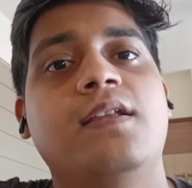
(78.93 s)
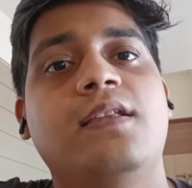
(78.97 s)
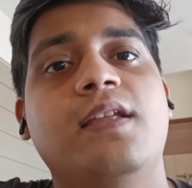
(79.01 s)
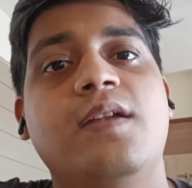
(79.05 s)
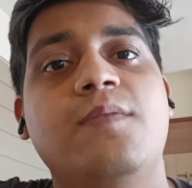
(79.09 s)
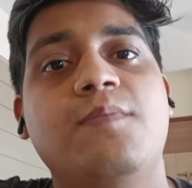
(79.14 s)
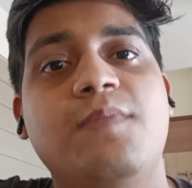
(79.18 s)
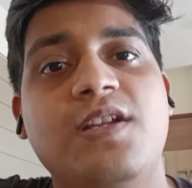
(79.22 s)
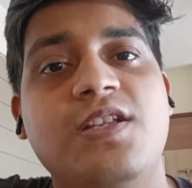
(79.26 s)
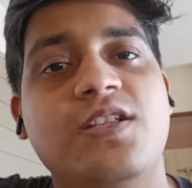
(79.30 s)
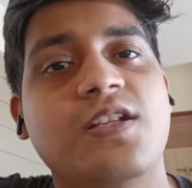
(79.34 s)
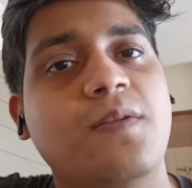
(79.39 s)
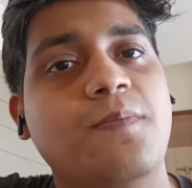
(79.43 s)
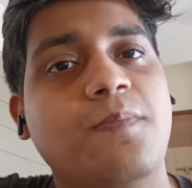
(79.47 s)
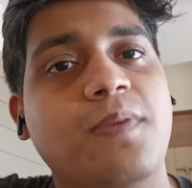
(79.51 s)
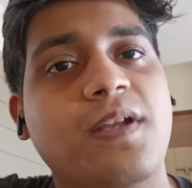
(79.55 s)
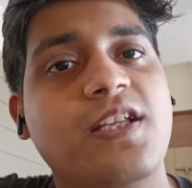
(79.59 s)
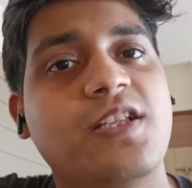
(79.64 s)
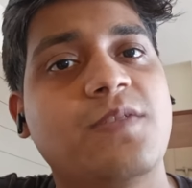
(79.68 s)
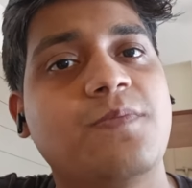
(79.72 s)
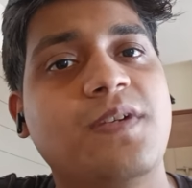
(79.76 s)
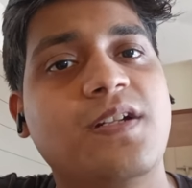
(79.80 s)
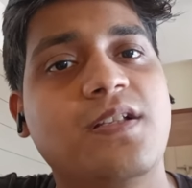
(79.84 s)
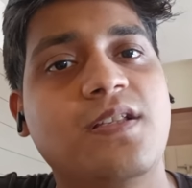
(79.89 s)
देर मेजर
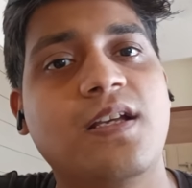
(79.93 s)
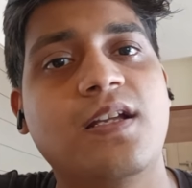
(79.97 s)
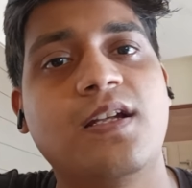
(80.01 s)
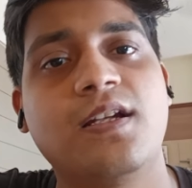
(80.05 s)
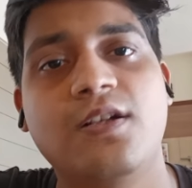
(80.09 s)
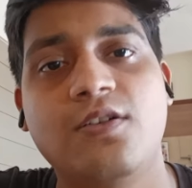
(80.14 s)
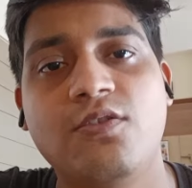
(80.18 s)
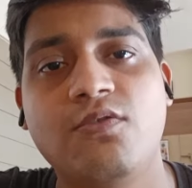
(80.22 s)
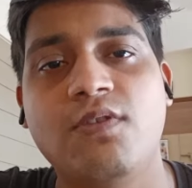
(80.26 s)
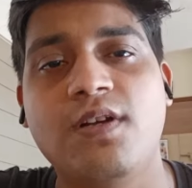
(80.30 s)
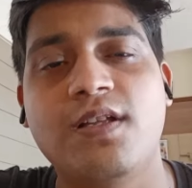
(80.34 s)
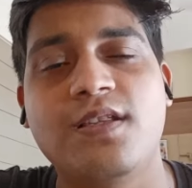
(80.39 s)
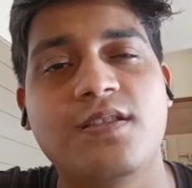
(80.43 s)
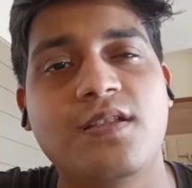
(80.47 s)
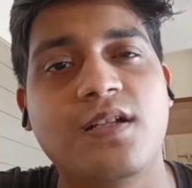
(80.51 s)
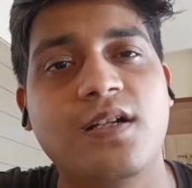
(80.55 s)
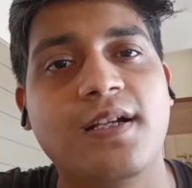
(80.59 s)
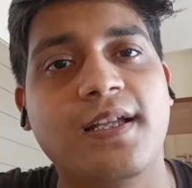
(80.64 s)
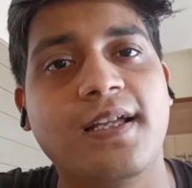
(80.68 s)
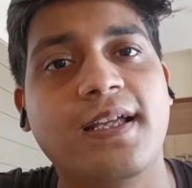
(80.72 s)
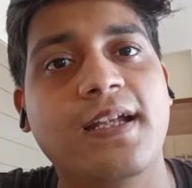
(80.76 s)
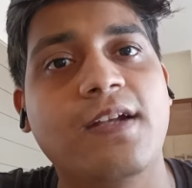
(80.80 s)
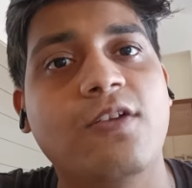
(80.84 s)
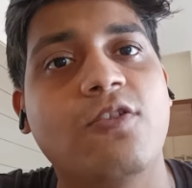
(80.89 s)
प्लेसमेंट्स आर इन टू
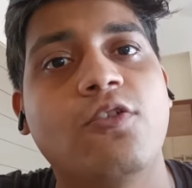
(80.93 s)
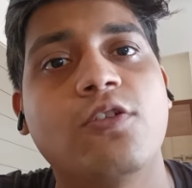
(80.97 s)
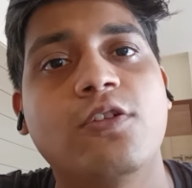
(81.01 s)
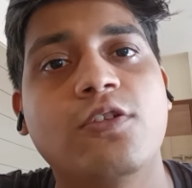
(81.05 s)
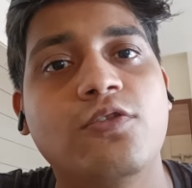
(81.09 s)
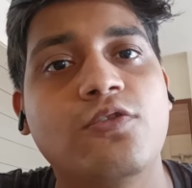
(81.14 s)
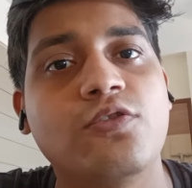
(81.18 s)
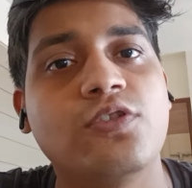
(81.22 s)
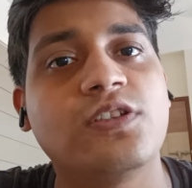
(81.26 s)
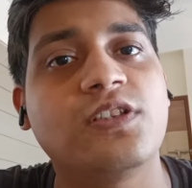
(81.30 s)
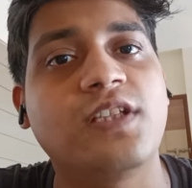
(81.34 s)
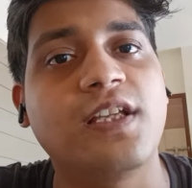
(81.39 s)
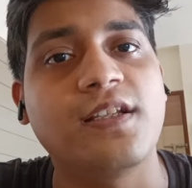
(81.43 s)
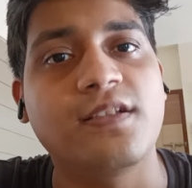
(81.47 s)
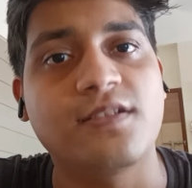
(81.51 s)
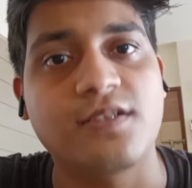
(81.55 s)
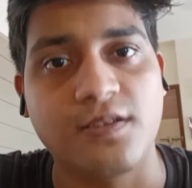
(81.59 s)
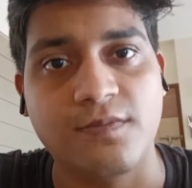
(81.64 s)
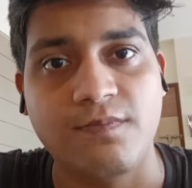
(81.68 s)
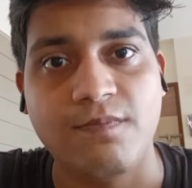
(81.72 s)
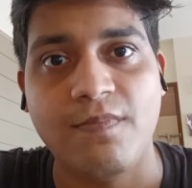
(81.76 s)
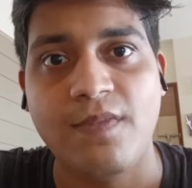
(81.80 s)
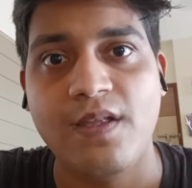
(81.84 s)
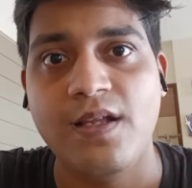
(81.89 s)
कंसल्टिंग एंड ऑल दोज थिंग्स
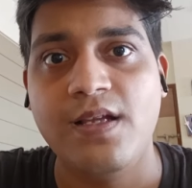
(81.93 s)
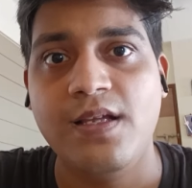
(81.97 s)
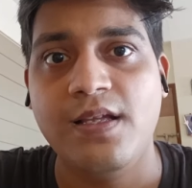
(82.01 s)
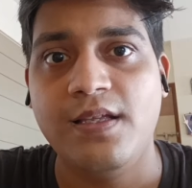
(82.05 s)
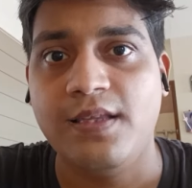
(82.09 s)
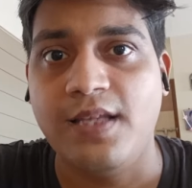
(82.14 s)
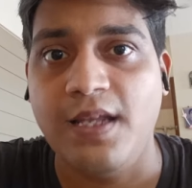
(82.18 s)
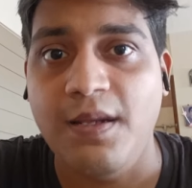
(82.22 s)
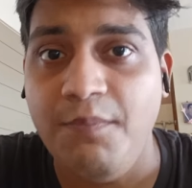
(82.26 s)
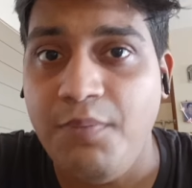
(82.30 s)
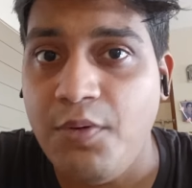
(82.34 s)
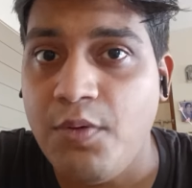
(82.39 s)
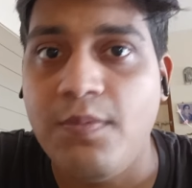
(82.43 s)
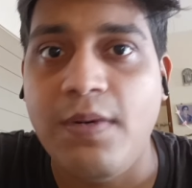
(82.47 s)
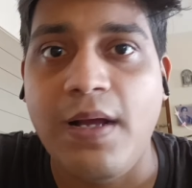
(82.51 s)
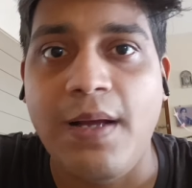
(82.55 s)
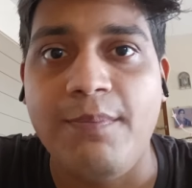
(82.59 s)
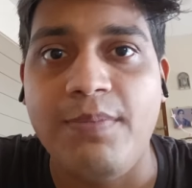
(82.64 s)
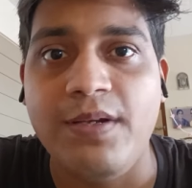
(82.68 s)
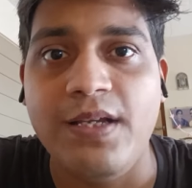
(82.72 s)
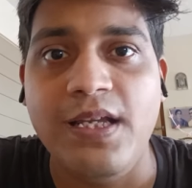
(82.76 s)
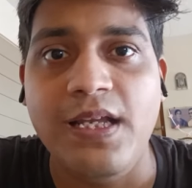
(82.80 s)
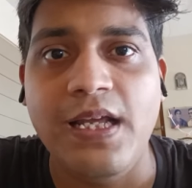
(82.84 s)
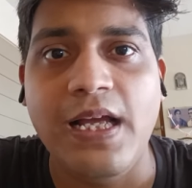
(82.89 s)
हैं देन
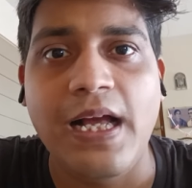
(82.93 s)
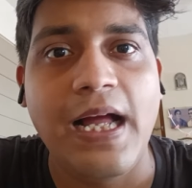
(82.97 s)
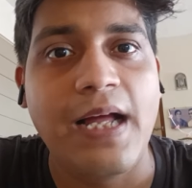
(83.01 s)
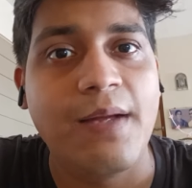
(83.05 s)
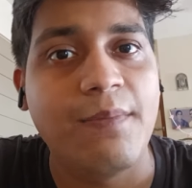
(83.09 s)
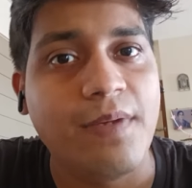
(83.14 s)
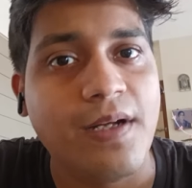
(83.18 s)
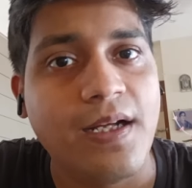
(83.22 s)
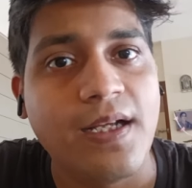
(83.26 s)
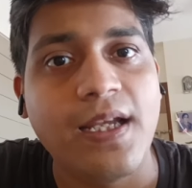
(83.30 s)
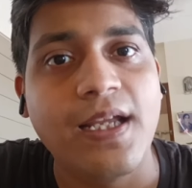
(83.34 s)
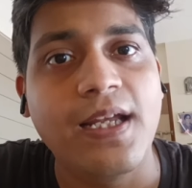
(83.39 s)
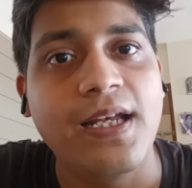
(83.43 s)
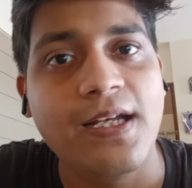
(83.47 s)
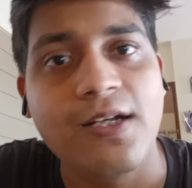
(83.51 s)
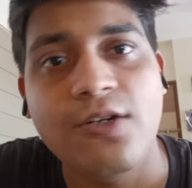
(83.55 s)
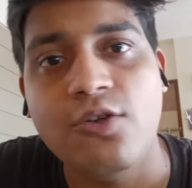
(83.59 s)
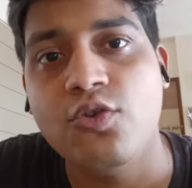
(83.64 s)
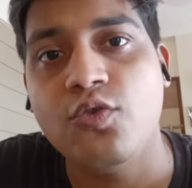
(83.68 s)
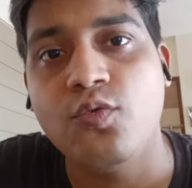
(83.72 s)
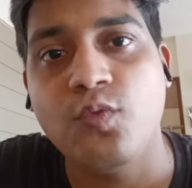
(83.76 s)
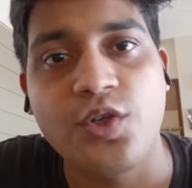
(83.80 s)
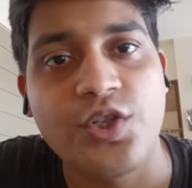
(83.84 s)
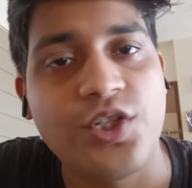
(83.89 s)
प्रोबेबली आई एम अगेन इन
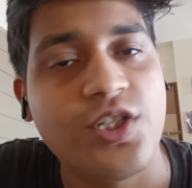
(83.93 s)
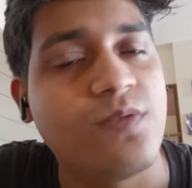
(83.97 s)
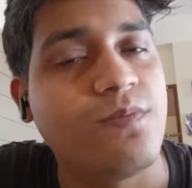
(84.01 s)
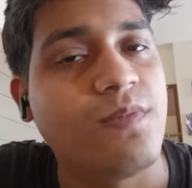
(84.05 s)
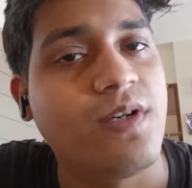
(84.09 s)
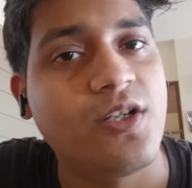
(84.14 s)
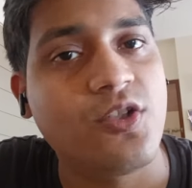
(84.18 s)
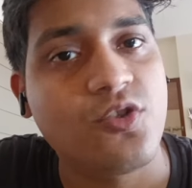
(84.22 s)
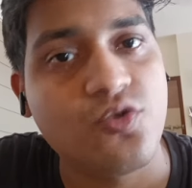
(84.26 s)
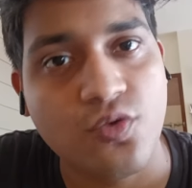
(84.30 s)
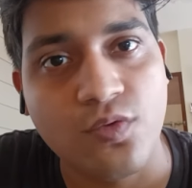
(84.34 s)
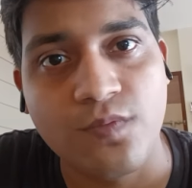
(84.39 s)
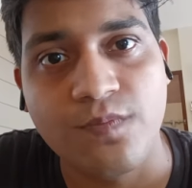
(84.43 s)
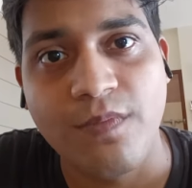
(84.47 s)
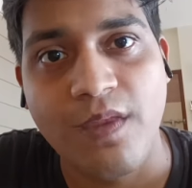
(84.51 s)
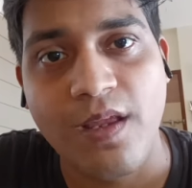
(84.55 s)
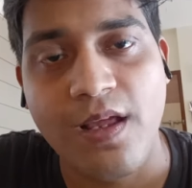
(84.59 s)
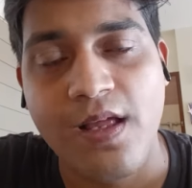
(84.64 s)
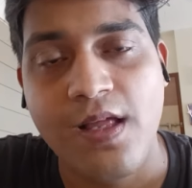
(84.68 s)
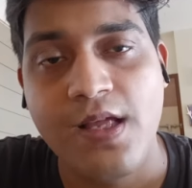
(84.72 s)
टू क्वेश्चन मार्क जोन